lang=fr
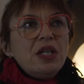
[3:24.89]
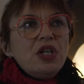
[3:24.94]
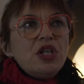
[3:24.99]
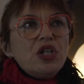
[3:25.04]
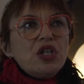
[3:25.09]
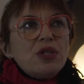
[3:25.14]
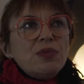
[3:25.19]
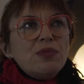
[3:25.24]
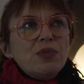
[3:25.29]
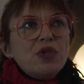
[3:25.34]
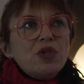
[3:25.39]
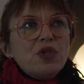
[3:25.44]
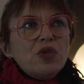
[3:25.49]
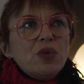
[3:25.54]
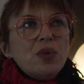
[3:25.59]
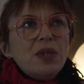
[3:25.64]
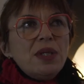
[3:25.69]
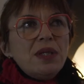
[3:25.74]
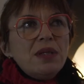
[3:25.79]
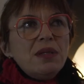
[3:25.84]
Je me
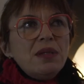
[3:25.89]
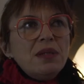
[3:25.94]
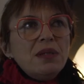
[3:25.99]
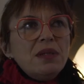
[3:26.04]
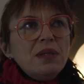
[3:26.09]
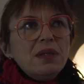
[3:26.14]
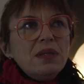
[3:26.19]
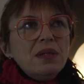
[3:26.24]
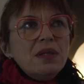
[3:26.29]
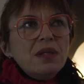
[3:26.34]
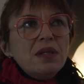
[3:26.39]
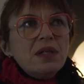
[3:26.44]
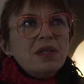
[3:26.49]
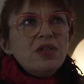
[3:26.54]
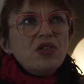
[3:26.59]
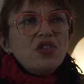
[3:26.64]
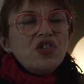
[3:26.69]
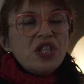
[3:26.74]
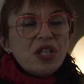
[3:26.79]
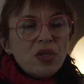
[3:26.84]
suis. Euh,
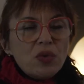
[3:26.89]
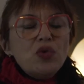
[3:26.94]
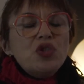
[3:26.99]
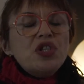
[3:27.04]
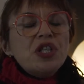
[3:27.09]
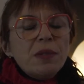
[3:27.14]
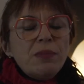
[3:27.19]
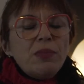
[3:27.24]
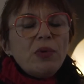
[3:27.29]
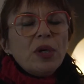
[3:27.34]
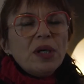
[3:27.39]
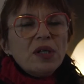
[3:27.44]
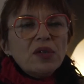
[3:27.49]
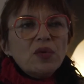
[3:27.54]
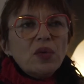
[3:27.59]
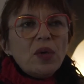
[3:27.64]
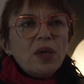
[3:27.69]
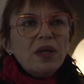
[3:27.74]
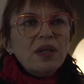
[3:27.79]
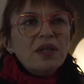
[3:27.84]
j'ai couché pour un toit.